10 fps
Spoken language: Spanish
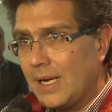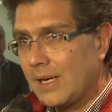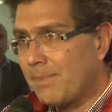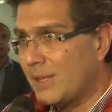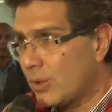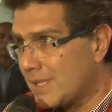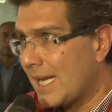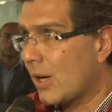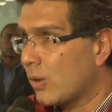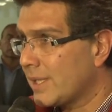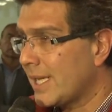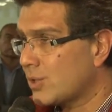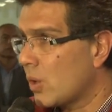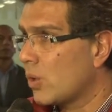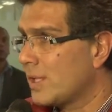Repito, desde la
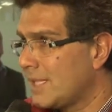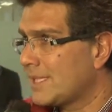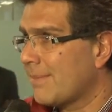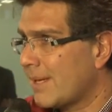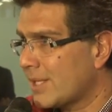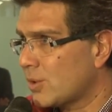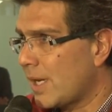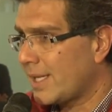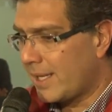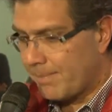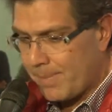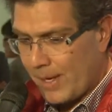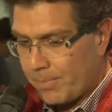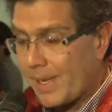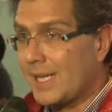coordinación con el Sistema Nacional del
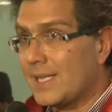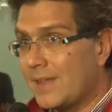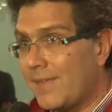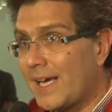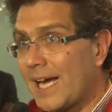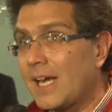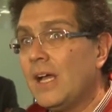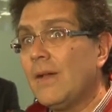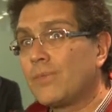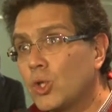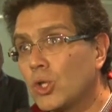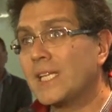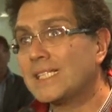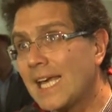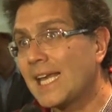Empleo para identificar
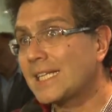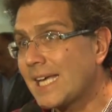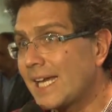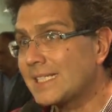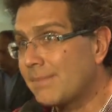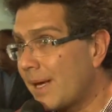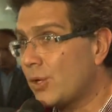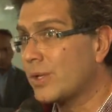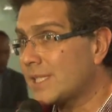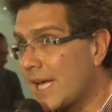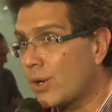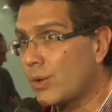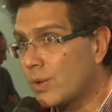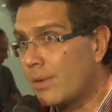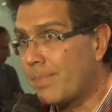dónde están las áreas de mayor
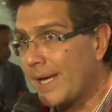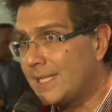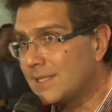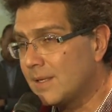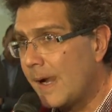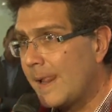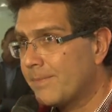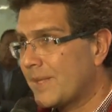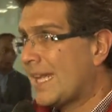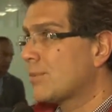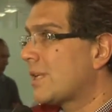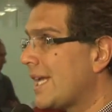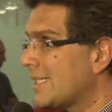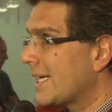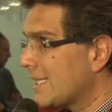desarrollo en el país. Tenemos
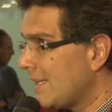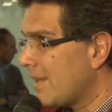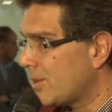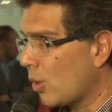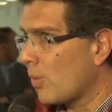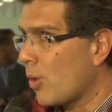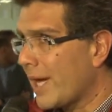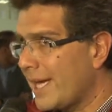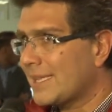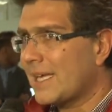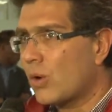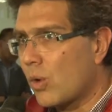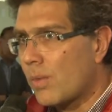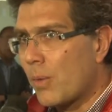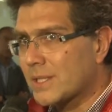áreas de crecimiento como Querétaro,
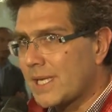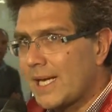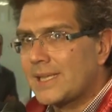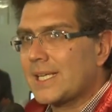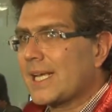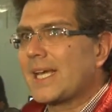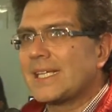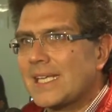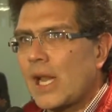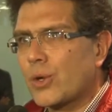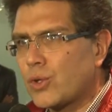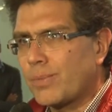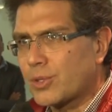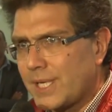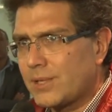como Aguascalientes, que crecen el
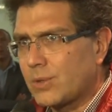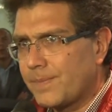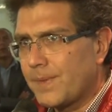8%.